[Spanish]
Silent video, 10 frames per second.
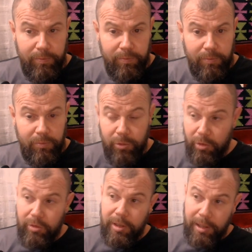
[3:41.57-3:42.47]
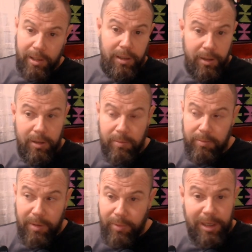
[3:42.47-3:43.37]
donde
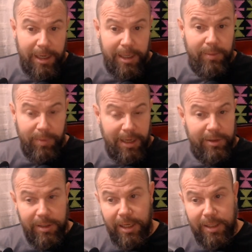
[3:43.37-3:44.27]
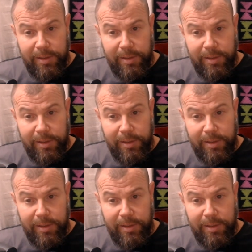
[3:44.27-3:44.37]
me voy a replantear